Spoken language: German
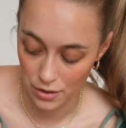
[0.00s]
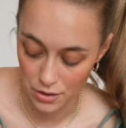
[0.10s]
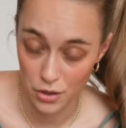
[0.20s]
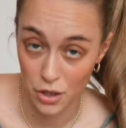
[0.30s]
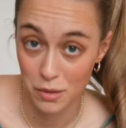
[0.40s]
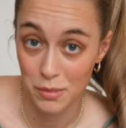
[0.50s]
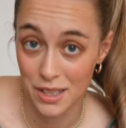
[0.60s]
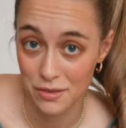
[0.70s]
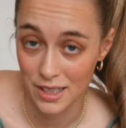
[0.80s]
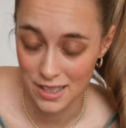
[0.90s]
heute
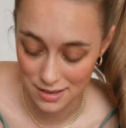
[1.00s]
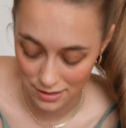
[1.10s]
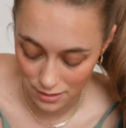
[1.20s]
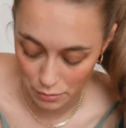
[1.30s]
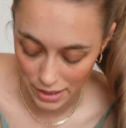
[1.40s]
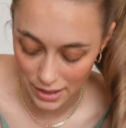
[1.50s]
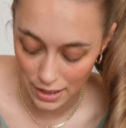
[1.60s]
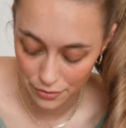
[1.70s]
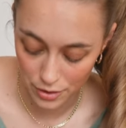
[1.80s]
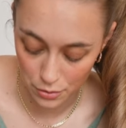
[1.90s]
komplett vergessen, meinen
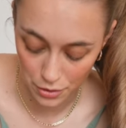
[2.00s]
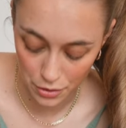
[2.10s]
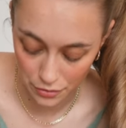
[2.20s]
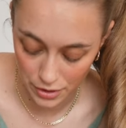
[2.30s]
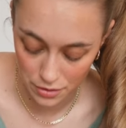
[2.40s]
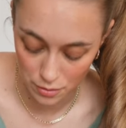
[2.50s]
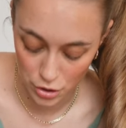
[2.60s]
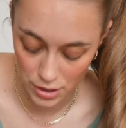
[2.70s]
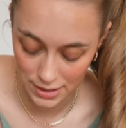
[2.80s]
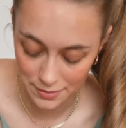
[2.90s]
Kaffee ohne Koffein zu
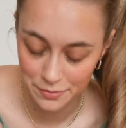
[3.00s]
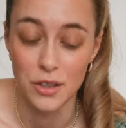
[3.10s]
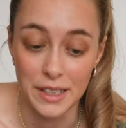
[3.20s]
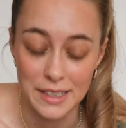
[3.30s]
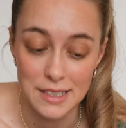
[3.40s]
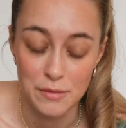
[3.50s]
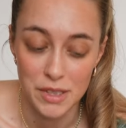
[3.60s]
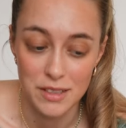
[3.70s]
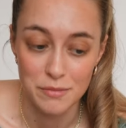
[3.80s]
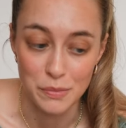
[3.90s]
bestellen. Und jetzt ist
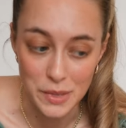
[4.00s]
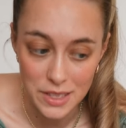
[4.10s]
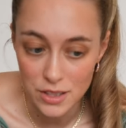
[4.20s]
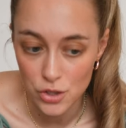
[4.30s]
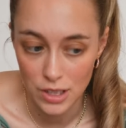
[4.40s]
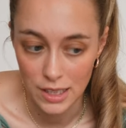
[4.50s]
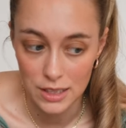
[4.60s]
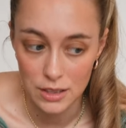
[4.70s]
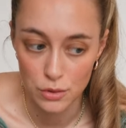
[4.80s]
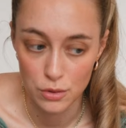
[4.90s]
mir ein bisschen
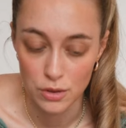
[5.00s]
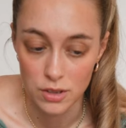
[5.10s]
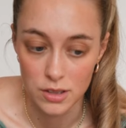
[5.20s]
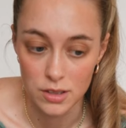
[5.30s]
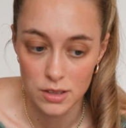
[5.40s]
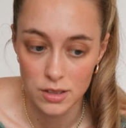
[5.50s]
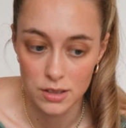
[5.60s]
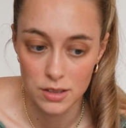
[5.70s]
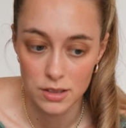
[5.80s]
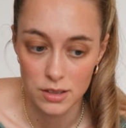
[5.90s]
schlecht und
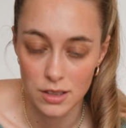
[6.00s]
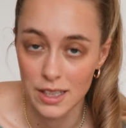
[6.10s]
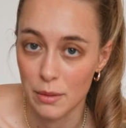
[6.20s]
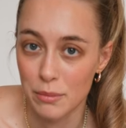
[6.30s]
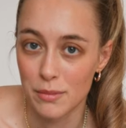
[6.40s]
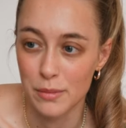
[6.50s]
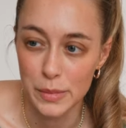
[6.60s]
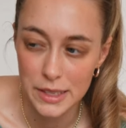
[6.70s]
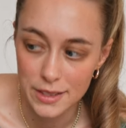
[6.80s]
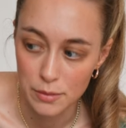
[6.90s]
ich habe ein
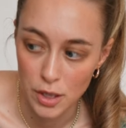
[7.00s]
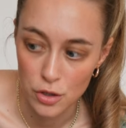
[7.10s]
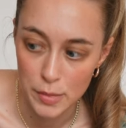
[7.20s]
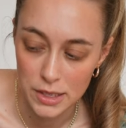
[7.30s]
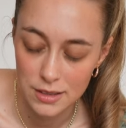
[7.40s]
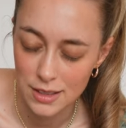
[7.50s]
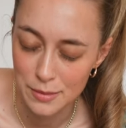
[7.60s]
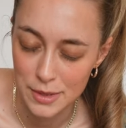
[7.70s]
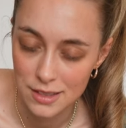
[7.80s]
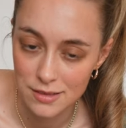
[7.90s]
bisschen Bauchschmerzen, ganz
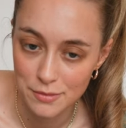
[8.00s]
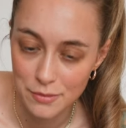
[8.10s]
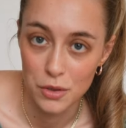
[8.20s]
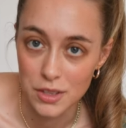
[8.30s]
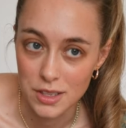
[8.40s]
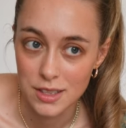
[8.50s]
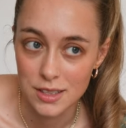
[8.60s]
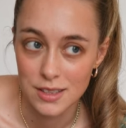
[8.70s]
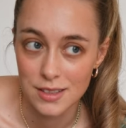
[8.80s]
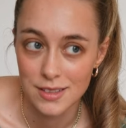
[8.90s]
bisschen. Und
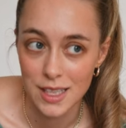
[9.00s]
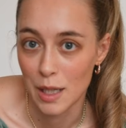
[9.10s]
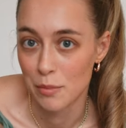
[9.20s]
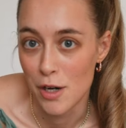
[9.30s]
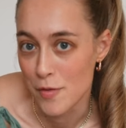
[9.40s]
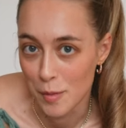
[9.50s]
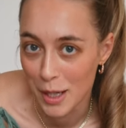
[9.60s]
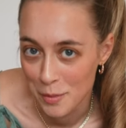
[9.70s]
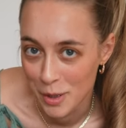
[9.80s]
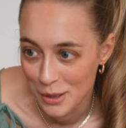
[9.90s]
ich habe mal
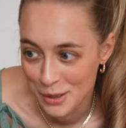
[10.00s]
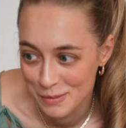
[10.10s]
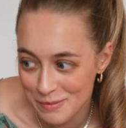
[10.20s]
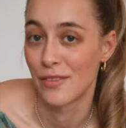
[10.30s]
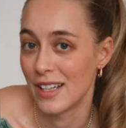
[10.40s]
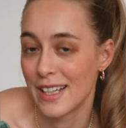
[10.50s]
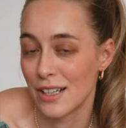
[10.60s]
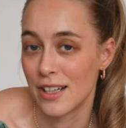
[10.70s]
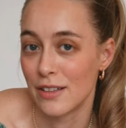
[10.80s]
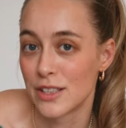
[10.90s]
aufgebläht Bauch, weil ich
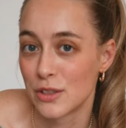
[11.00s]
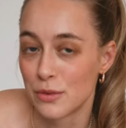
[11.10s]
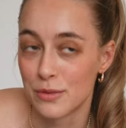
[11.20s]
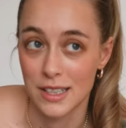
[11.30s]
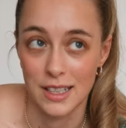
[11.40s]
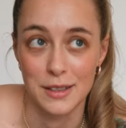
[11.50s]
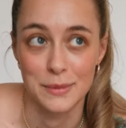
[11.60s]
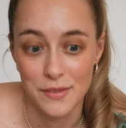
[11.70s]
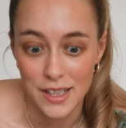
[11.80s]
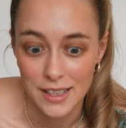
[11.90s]
Kaffee einfach nicht so gut vertrage.
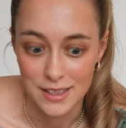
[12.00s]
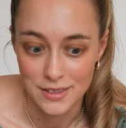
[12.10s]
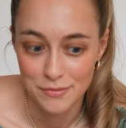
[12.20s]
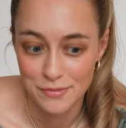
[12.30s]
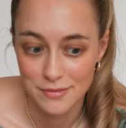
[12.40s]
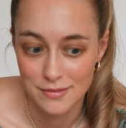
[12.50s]
Deswegen